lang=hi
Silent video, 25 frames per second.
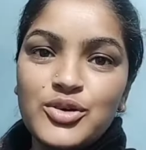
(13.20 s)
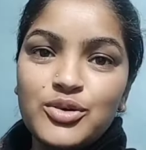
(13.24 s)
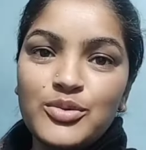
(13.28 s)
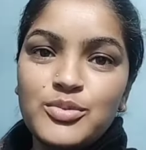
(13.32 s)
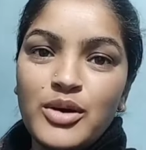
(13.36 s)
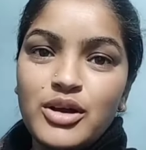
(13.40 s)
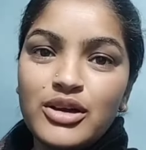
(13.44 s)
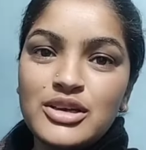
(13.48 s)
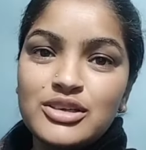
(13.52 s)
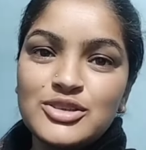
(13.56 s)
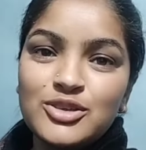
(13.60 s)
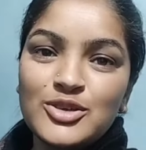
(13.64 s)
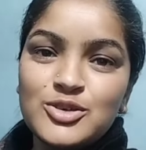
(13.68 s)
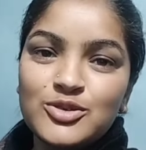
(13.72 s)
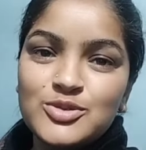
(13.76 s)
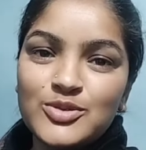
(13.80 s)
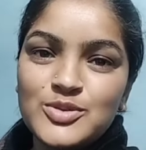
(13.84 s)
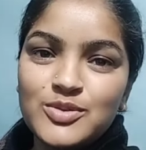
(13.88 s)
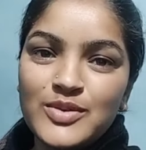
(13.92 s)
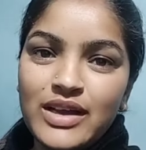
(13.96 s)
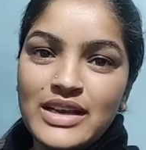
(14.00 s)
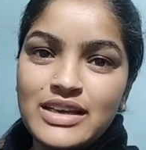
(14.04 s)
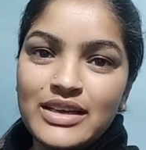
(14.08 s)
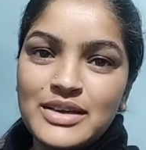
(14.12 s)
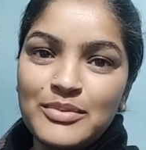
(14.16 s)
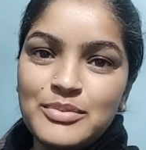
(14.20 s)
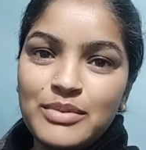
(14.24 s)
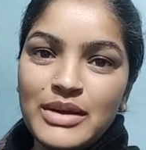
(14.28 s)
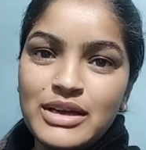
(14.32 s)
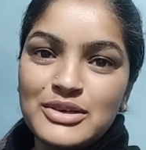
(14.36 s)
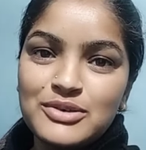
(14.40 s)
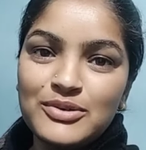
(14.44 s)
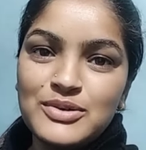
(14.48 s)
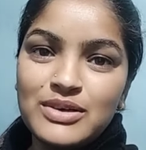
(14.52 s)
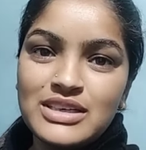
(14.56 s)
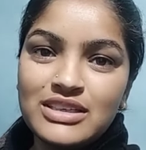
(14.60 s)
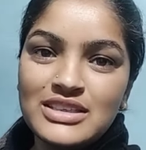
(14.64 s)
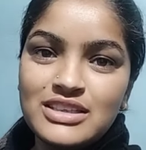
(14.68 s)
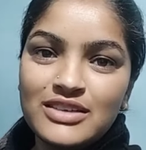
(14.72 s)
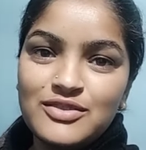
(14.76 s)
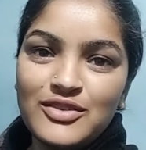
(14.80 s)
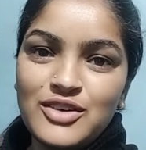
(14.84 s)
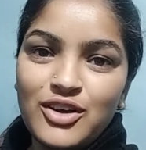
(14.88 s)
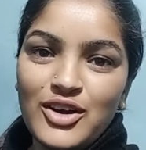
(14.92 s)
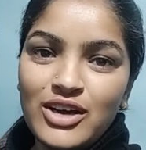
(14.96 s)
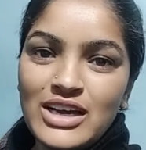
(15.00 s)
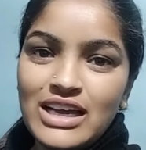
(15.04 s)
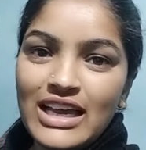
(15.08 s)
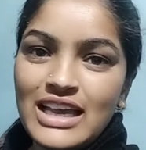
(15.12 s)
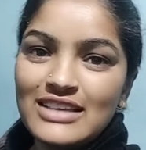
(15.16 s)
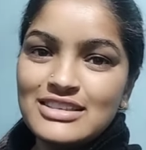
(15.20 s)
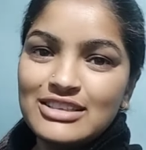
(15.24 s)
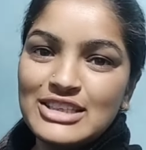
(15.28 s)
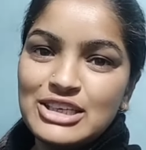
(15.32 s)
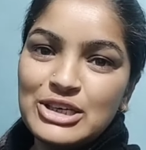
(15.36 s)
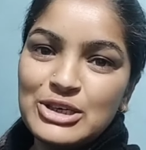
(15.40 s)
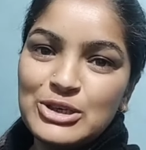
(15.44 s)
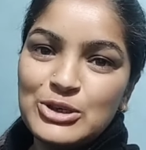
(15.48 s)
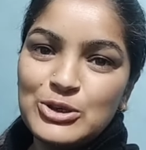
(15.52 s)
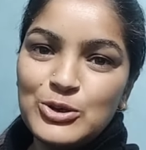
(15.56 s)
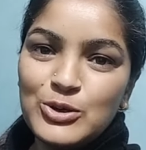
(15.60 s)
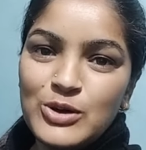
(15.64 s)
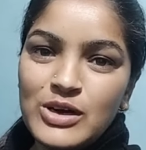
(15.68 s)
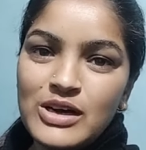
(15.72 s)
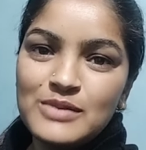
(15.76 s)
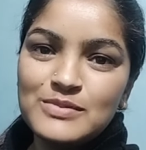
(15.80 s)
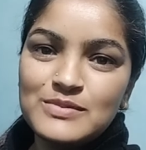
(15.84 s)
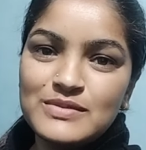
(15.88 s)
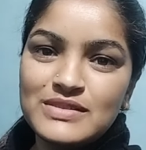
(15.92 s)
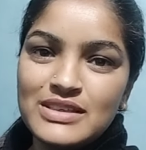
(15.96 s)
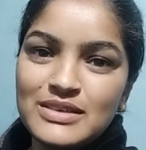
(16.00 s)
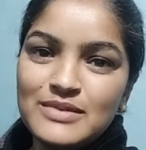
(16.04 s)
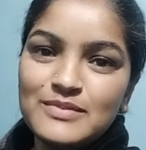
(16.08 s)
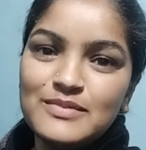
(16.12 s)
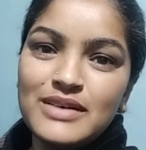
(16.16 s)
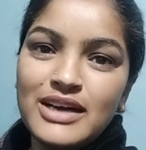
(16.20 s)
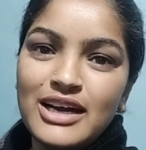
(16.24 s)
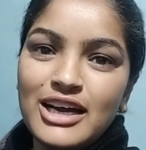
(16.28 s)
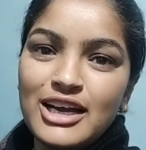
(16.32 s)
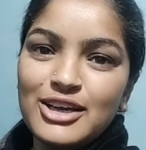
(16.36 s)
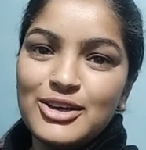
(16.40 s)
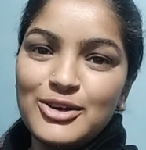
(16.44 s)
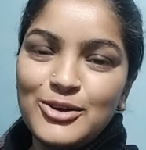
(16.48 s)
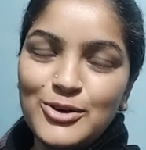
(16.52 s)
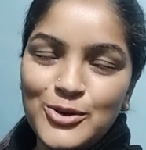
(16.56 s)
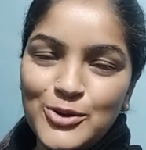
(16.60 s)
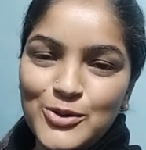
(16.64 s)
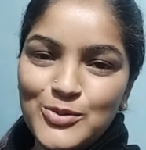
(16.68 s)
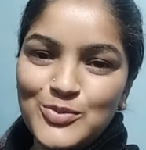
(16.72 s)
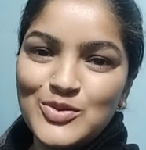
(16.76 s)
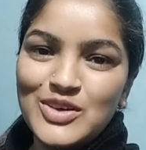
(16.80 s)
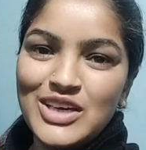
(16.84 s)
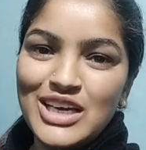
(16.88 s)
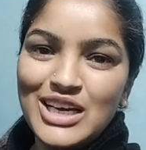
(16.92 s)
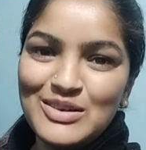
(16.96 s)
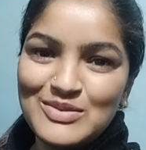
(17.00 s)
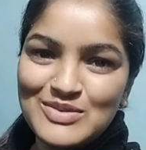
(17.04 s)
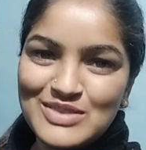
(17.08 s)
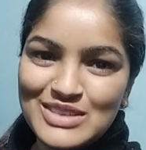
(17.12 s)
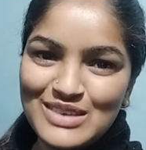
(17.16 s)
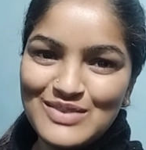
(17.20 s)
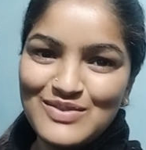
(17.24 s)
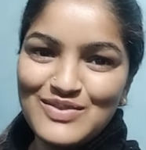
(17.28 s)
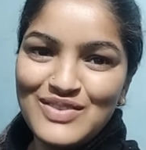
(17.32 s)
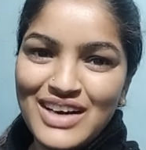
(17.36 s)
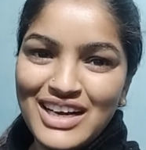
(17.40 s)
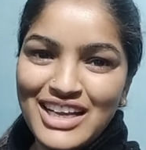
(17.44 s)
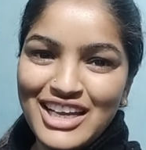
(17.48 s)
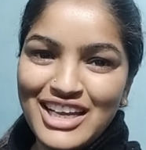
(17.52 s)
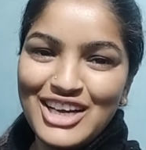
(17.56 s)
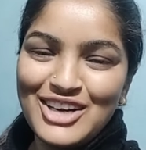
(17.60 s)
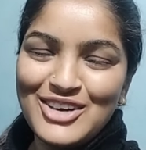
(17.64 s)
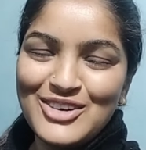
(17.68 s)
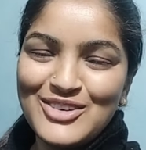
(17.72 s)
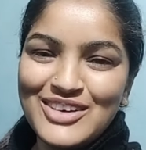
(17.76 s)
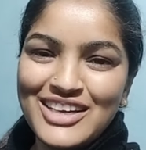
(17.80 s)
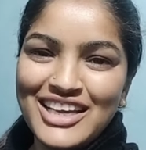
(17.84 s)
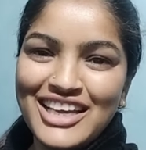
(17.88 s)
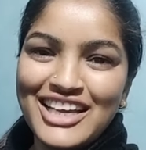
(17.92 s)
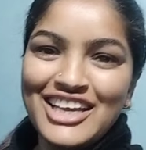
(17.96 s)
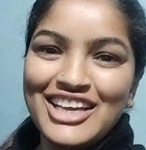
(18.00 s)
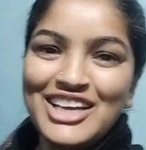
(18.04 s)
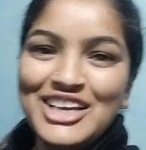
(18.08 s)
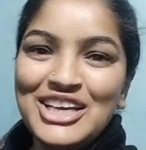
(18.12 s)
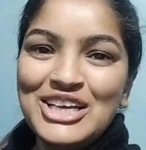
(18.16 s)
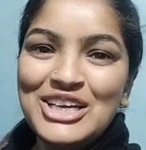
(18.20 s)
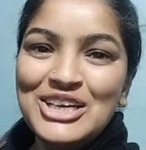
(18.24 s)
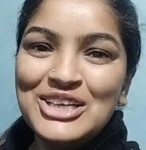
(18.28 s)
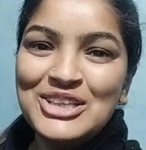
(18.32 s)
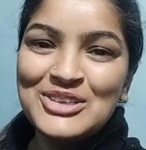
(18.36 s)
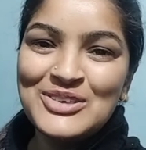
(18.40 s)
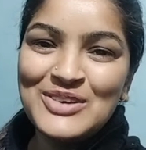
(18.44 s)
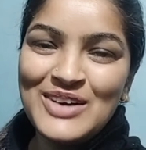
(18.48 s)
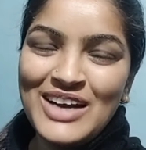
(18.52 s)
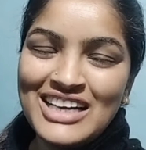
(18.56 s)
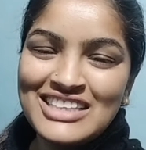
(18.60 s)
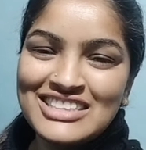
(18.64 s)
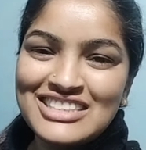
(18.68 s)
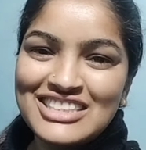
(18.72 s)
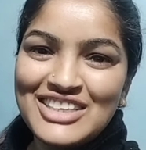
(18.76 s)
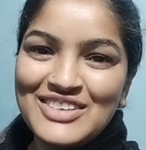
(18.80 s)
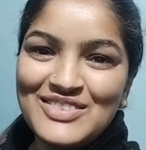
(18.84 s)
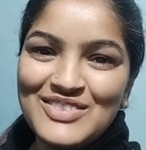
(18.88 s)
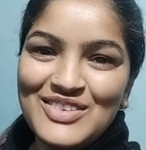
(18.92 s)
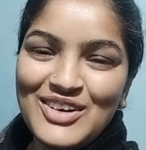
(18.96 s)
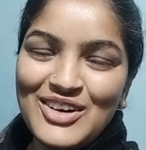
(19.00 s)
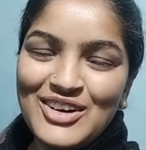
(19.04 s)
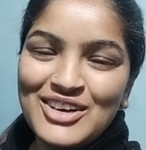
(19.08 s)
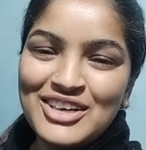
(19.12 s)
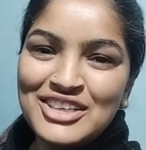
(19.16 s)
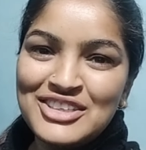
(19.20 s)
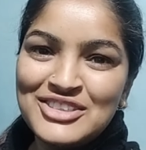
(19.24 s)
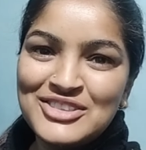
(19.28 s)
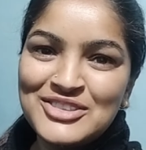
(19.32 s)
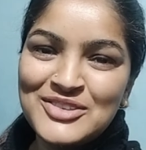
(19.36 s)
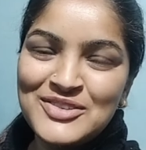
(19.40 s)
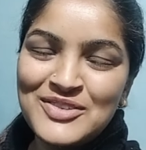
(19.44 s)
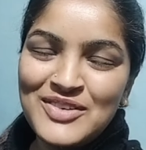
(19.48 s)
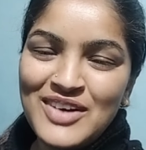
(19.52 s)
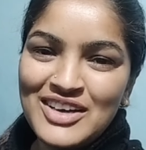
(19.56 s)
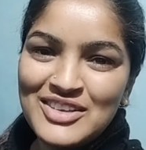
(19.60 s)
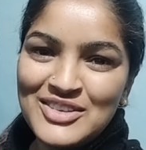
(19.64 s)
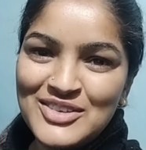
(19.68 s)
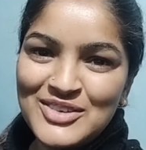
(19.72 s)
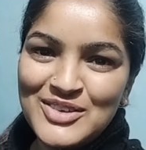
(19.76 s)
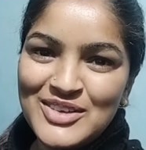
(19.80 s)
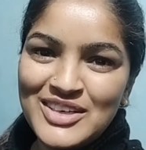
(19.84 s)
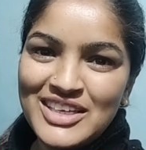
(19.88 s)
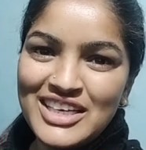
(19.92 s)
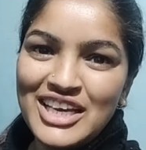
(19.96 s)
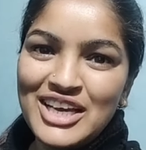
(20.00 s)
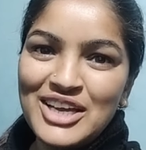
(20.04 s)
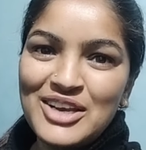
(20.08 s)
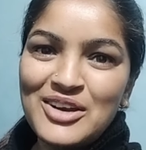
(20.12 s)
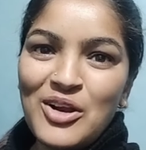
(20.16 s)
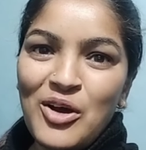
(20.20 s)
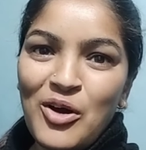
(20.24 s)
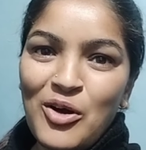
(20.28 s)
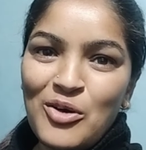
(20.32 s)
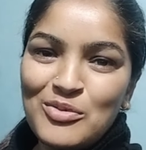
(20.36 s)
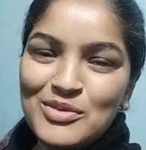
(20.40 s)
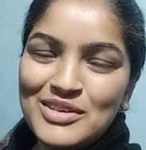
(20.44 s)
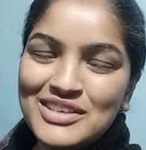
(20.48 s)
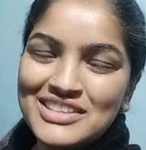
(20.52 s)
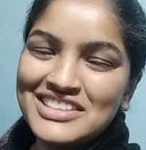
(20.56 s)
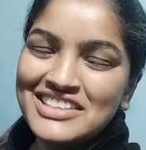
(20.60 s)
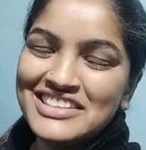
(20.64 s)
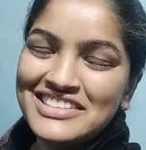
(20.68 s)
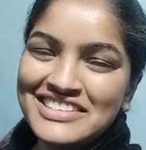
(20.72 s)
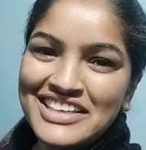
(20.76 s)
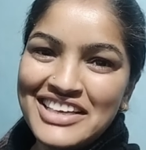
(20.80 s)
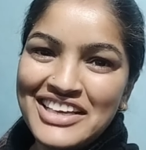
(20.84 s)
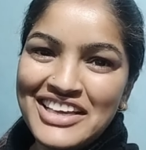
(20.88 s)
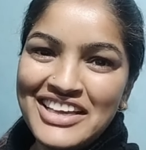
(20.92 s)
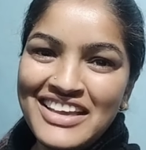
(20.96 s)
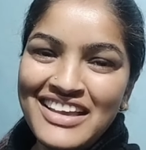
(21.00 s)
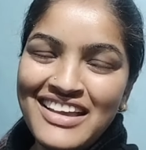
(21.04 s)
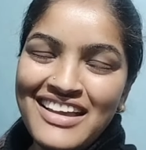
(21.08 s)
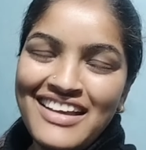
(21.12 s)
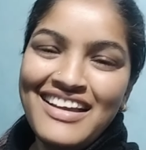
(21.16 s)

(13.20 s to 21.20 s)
गुड मॉर्निंग दोस्तों वेलकम बैक टू अनदर ब्लॉग कैसे हो आप सब आई होप कि आप सब बढ़िया होंगे तो आज के ब्लॉग की शुरुआत हो रही है नौ बजे से